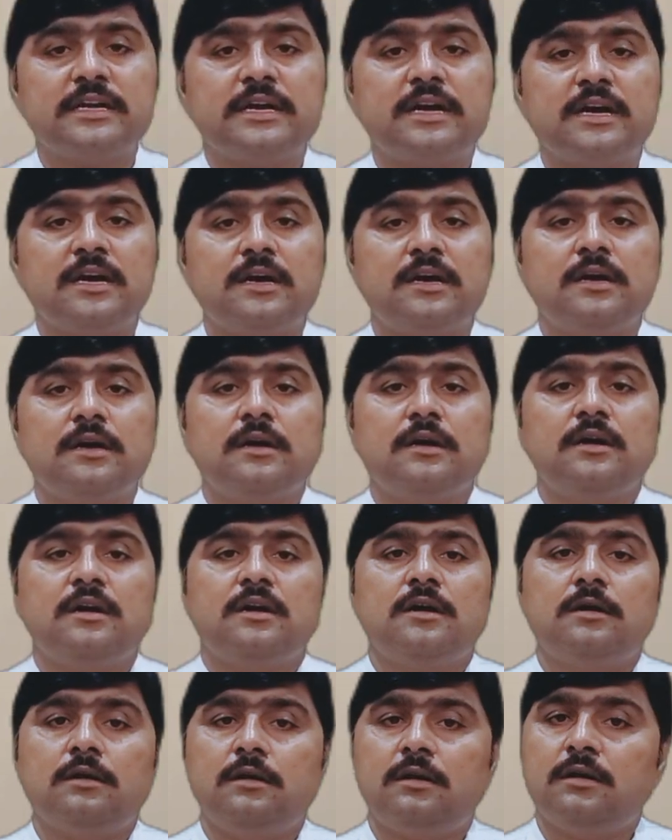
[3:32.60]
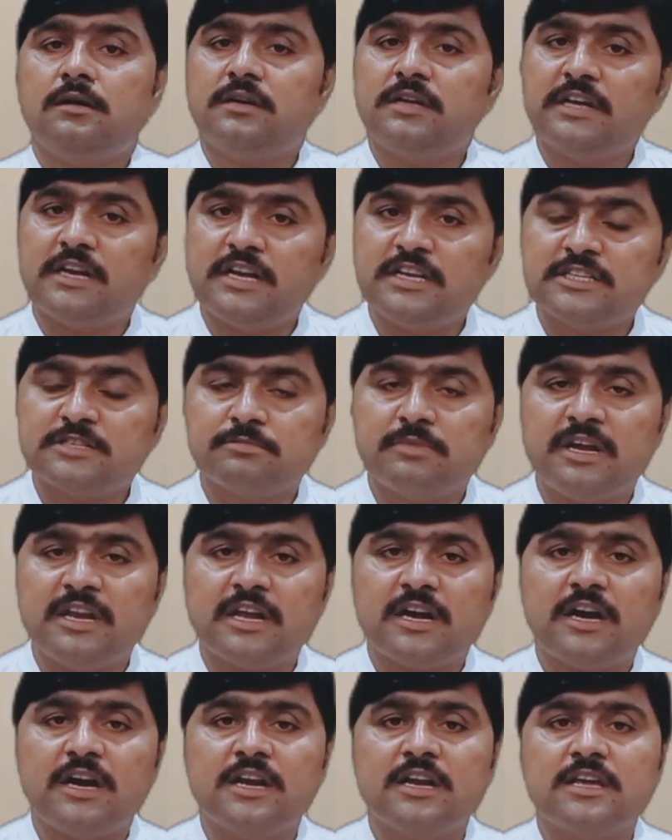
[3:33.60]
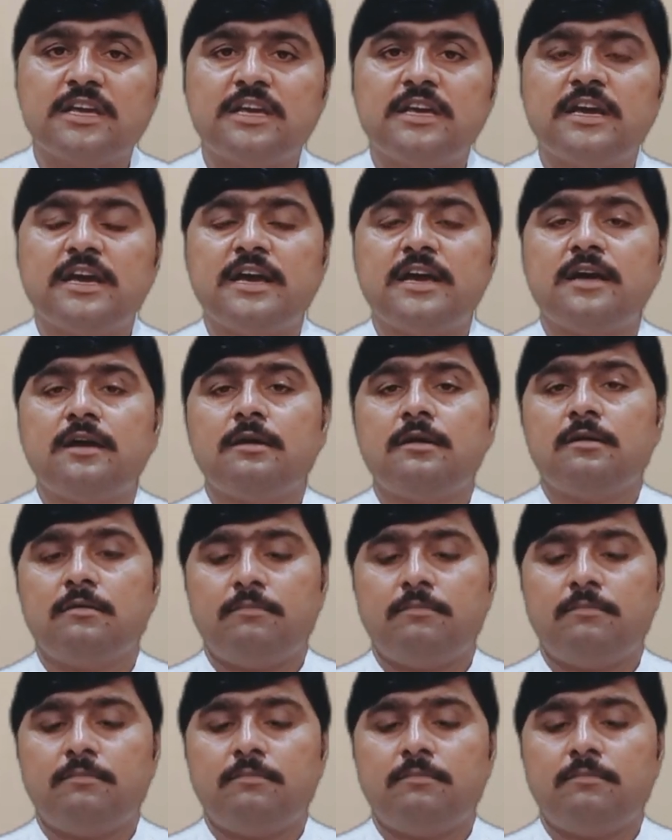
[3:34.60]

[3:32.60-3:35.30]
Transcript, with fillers: डेरा डेरा इसमाइल ख़ान की है